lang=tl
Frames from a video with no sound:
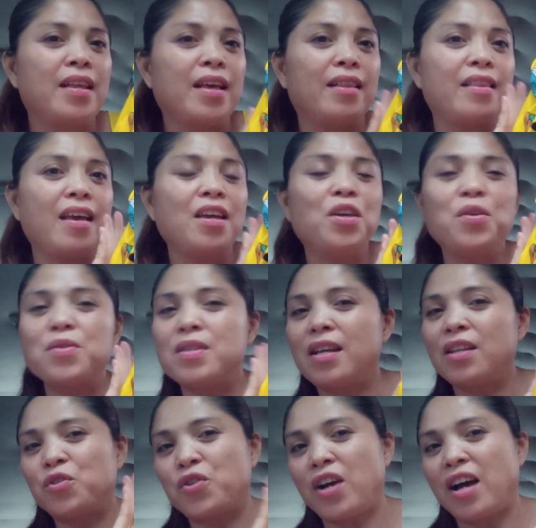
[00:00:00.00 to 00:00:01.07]
Thank you
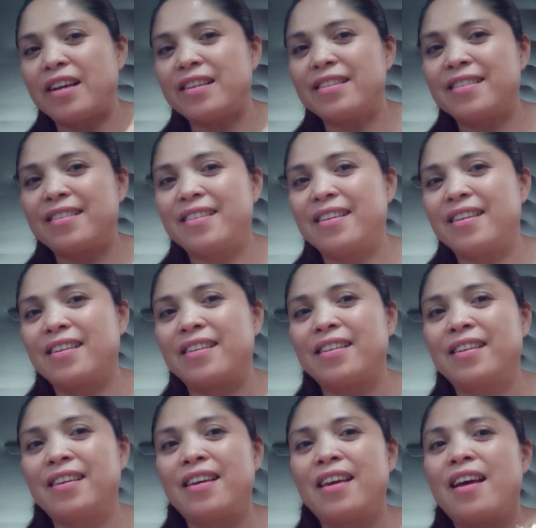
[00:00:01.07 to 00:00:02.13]
sa trust.
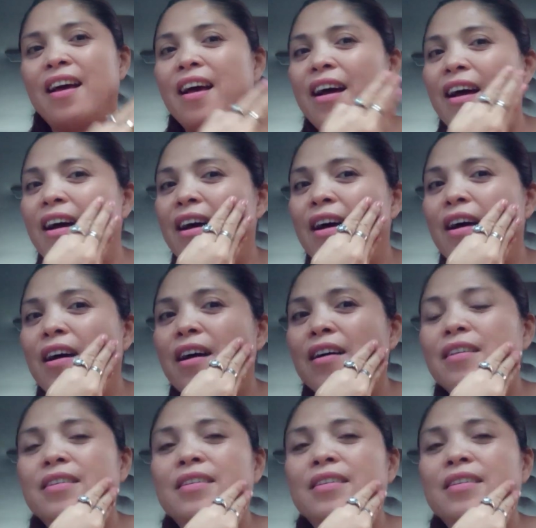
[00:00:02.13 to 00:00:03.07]
Ah, uh,